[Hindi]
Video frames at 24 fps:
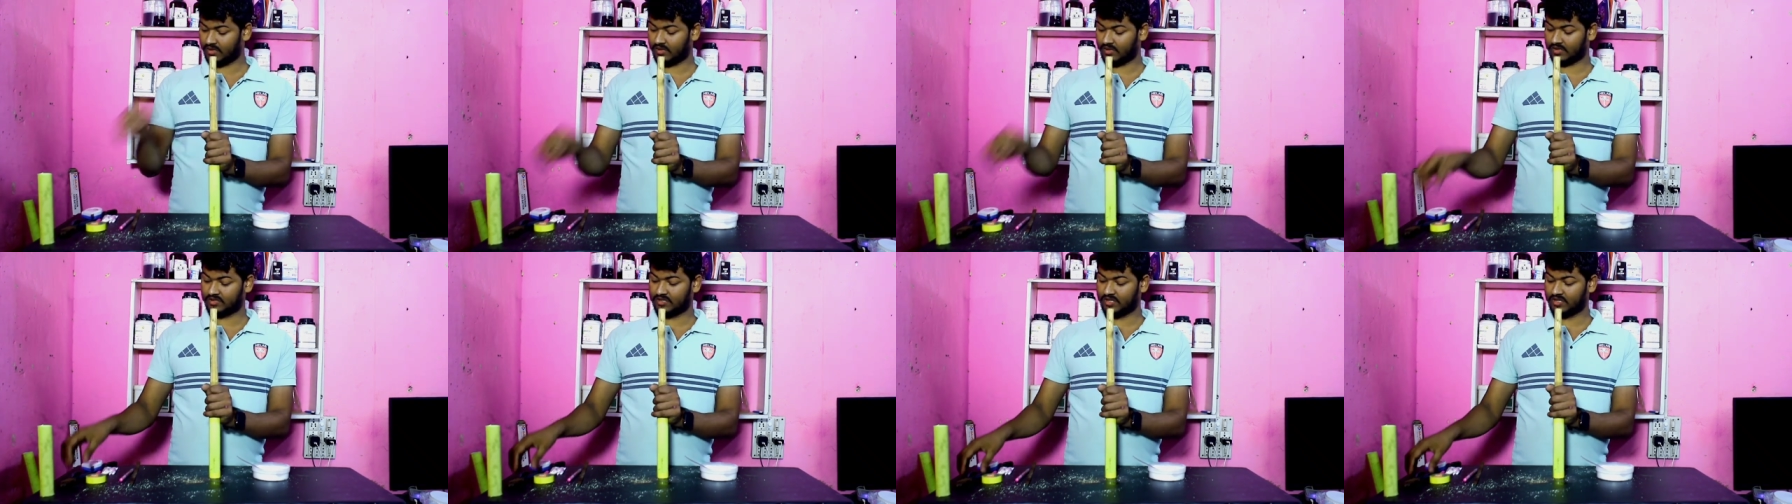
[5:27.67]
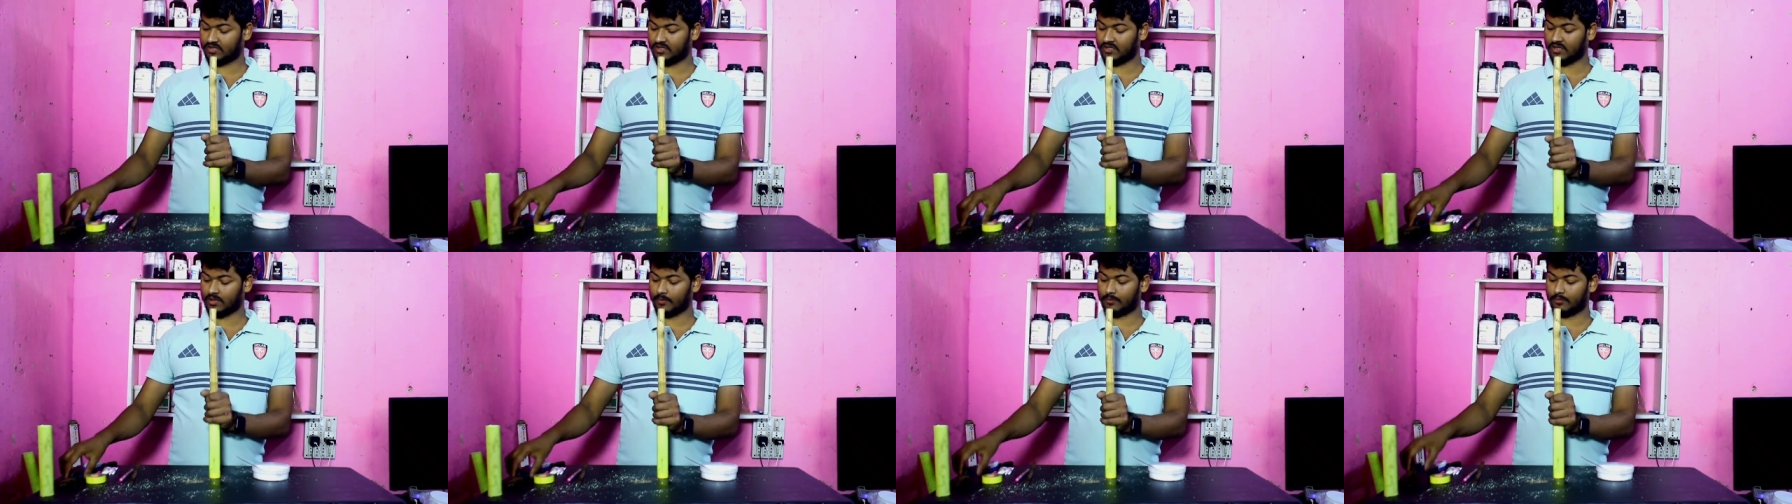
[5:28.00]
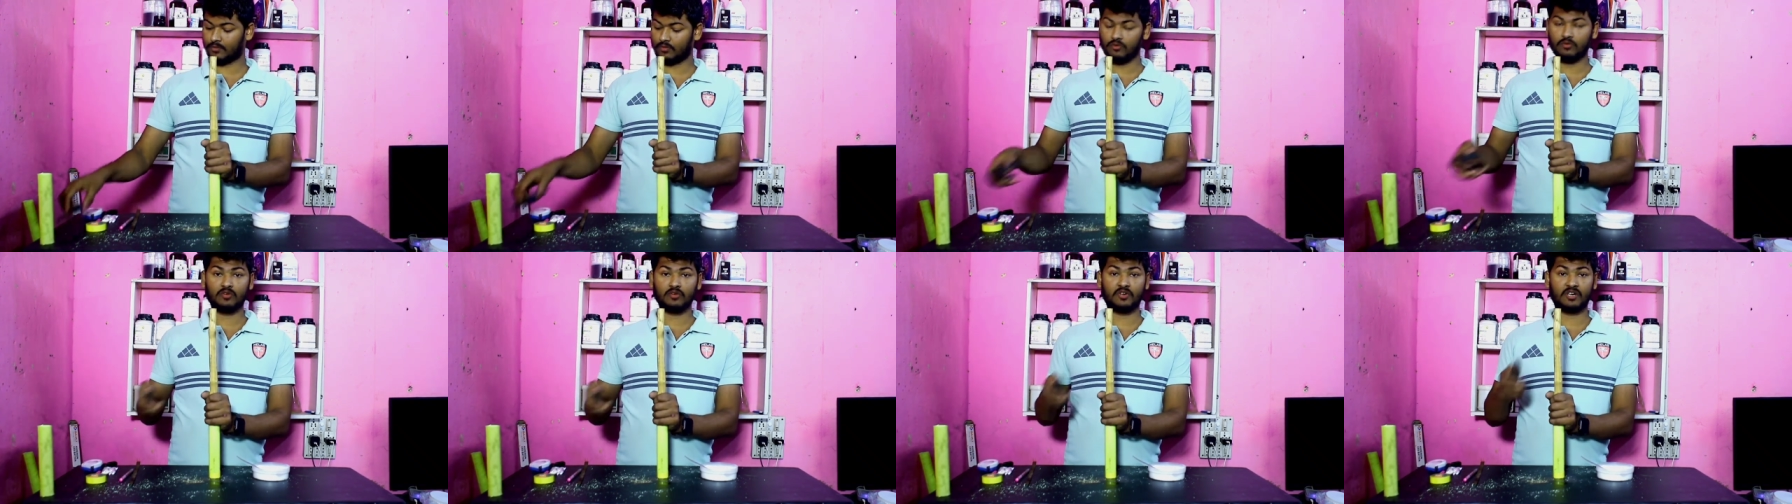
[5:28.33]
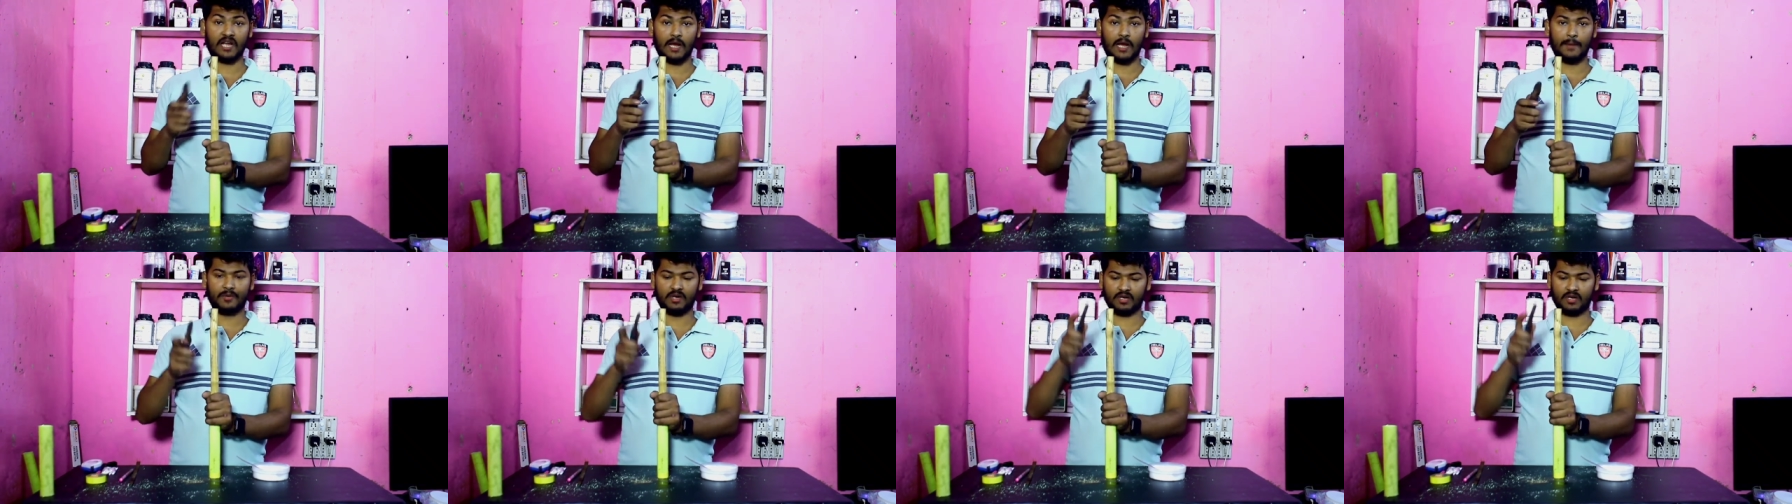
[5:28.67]
अच्छे से आपको
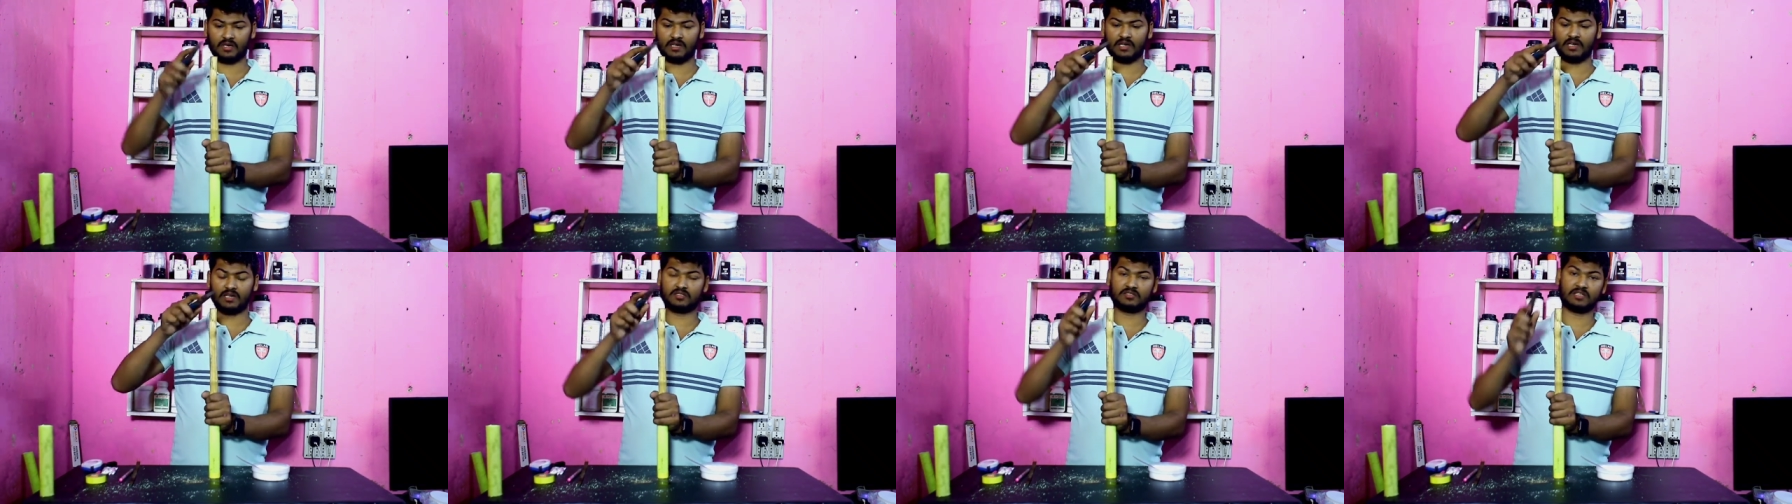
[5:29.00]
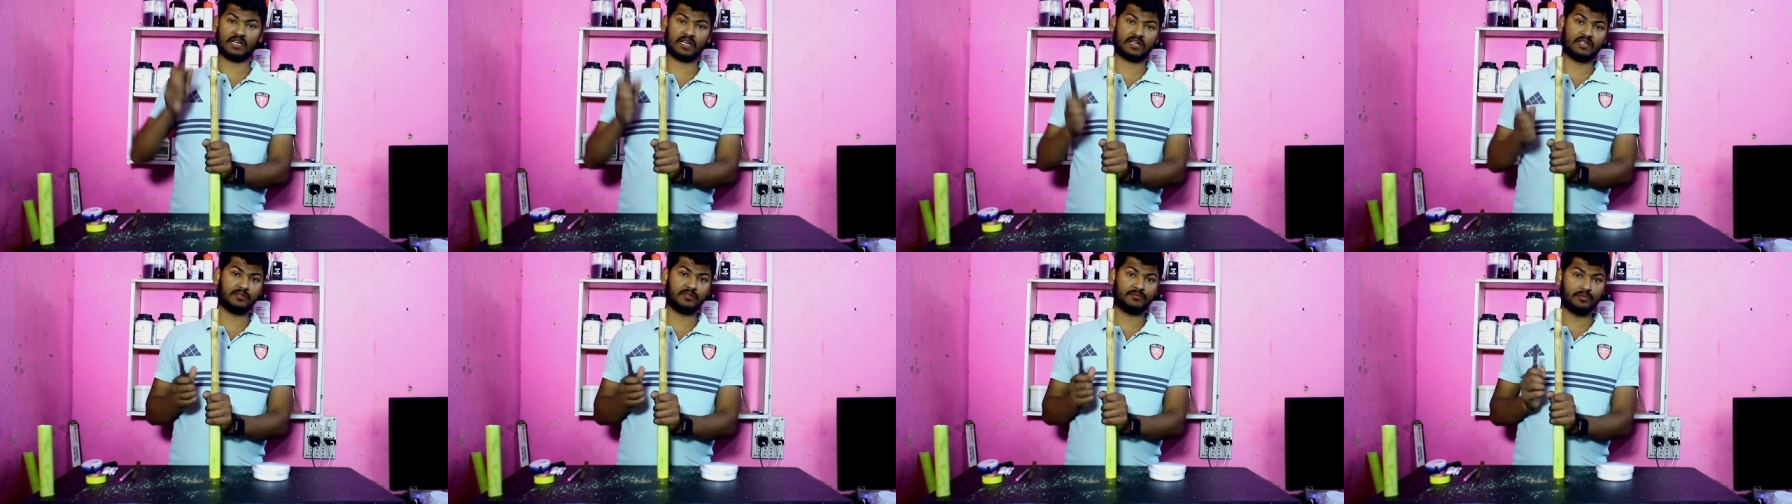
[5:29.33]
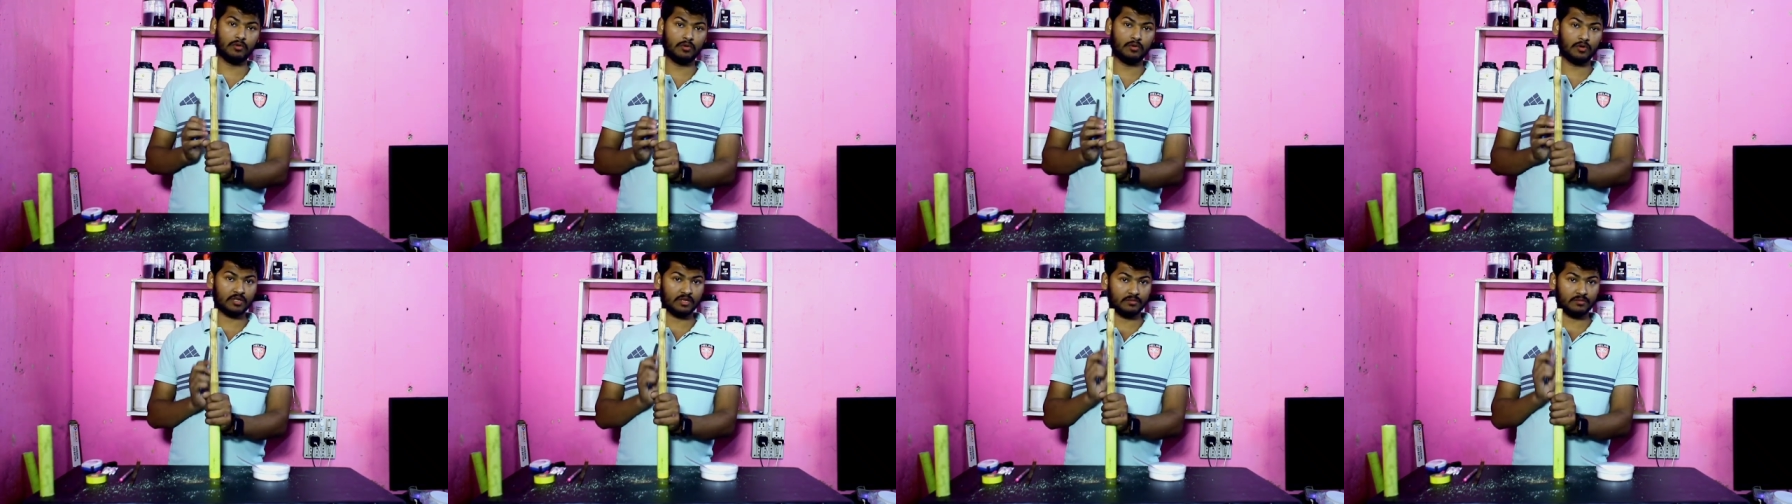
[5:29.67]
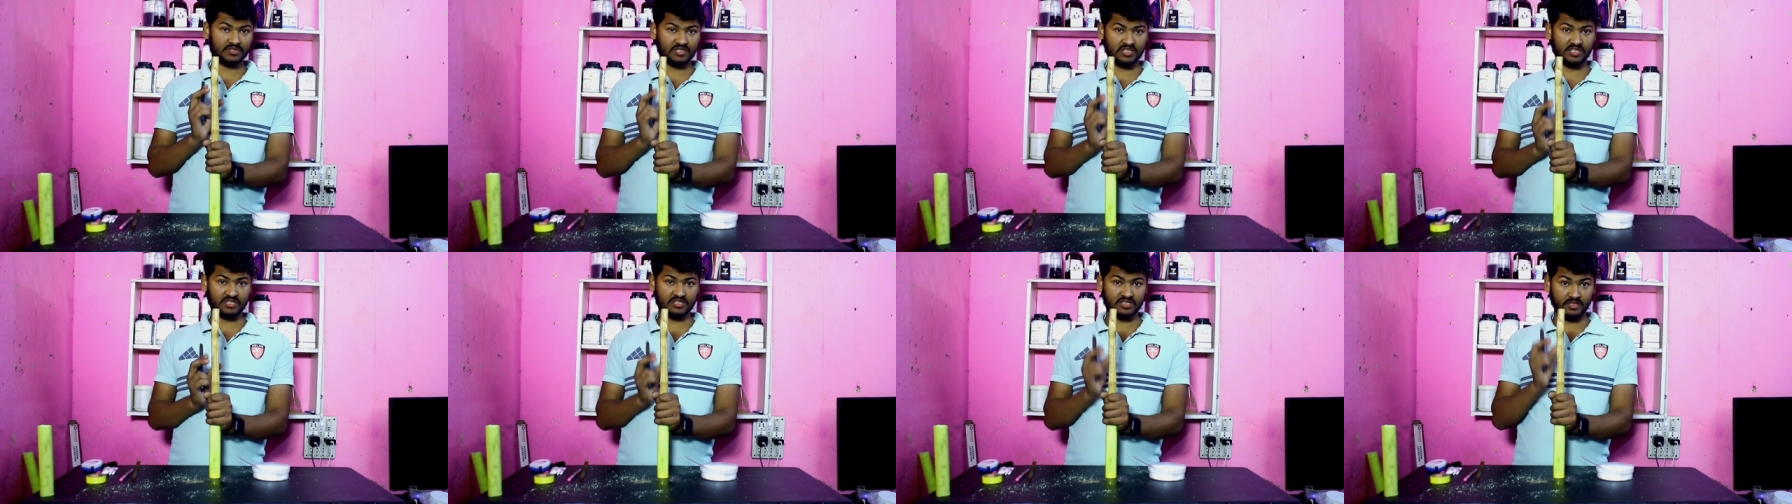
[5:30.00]
टैप करना है ताकि फ्यूल एकदम
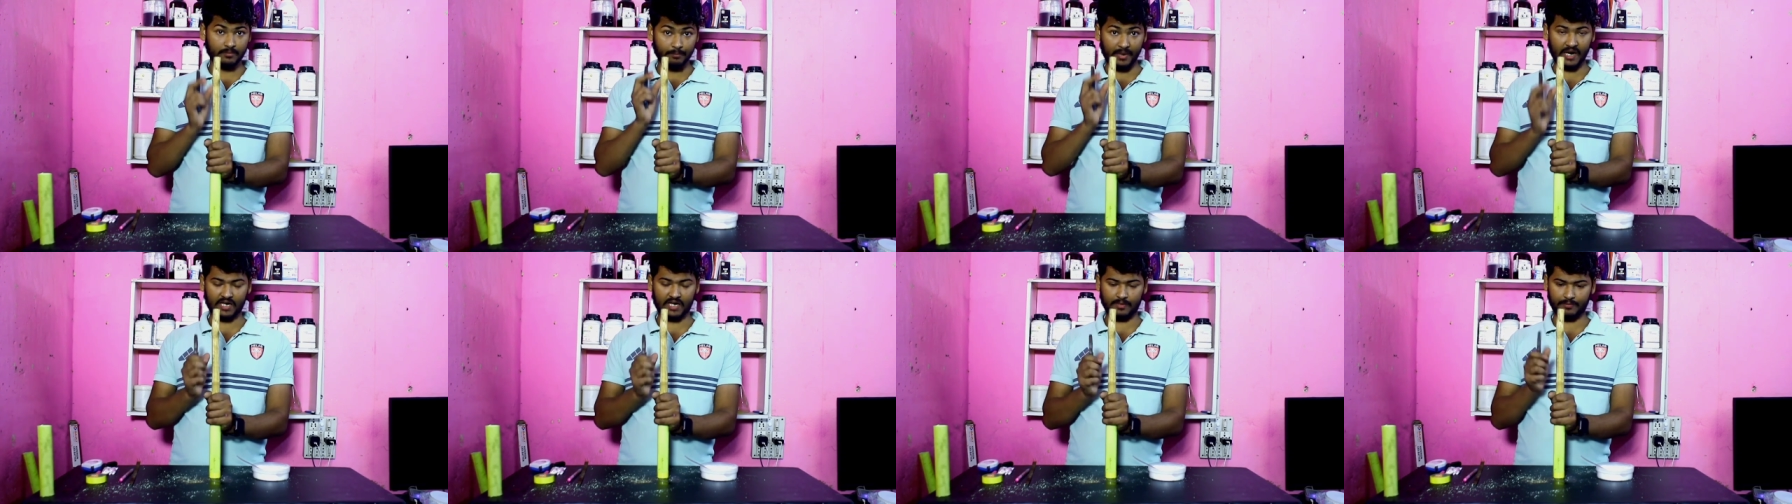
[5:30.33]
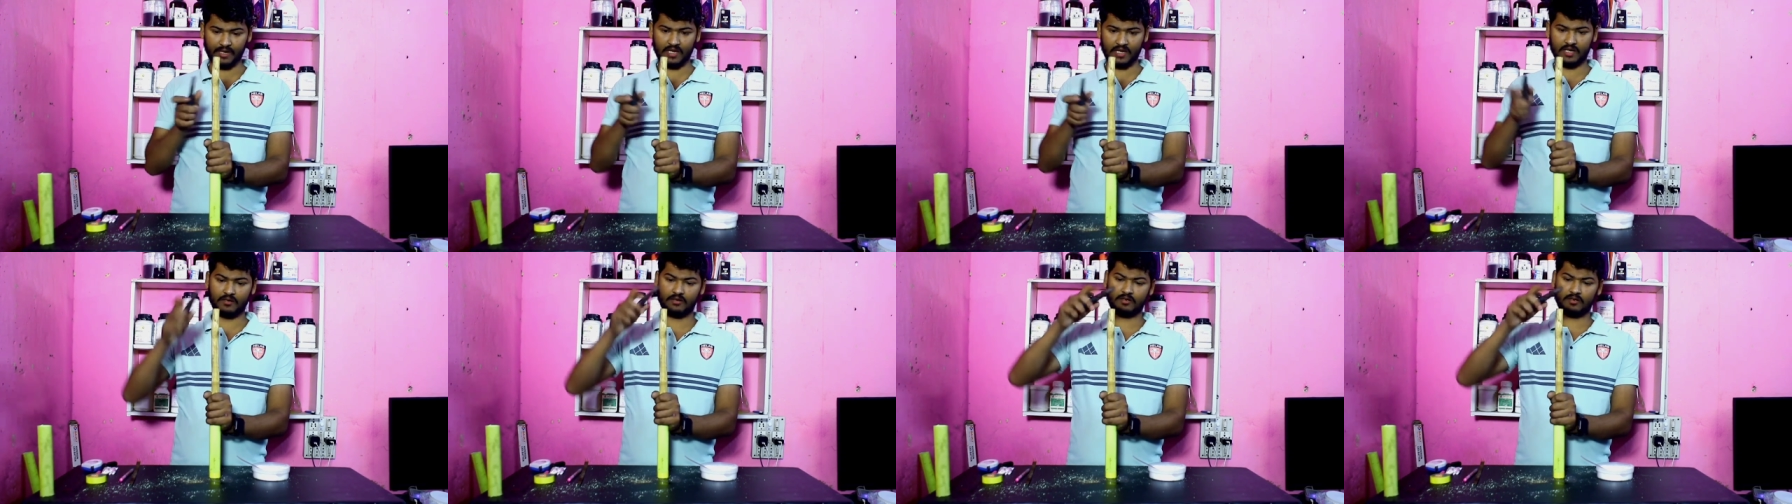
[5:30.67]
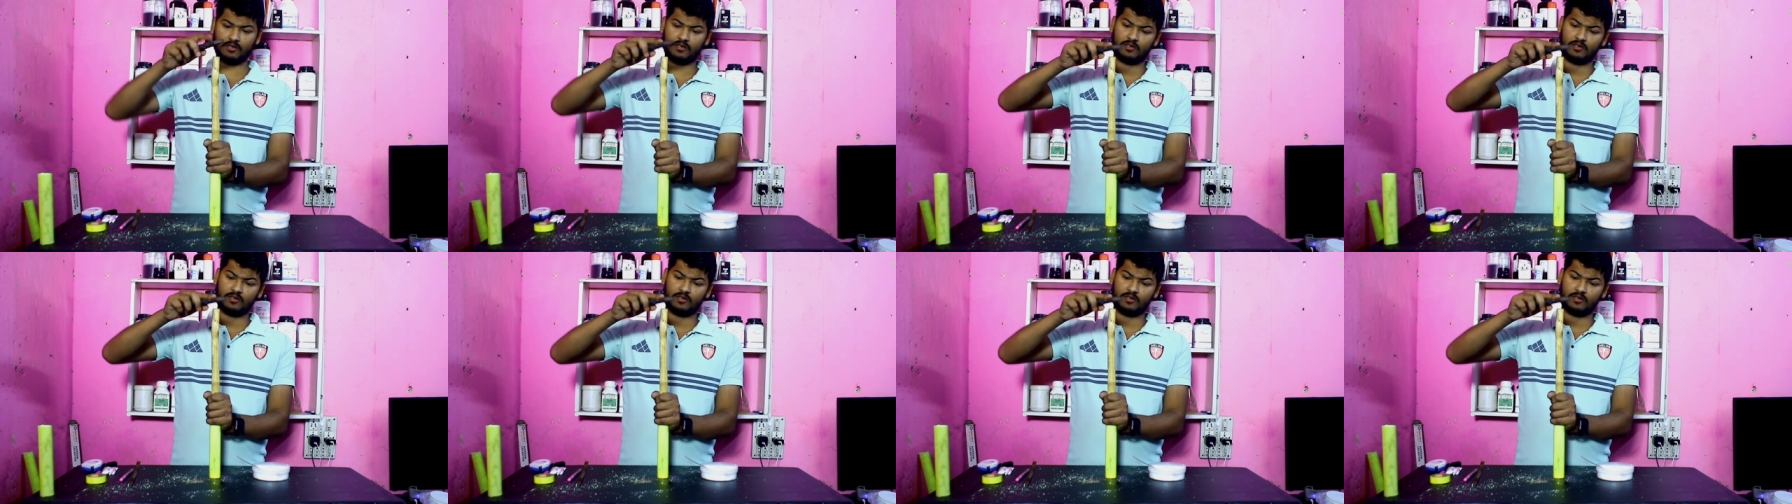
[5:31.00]
अच्छे से बैठ पाए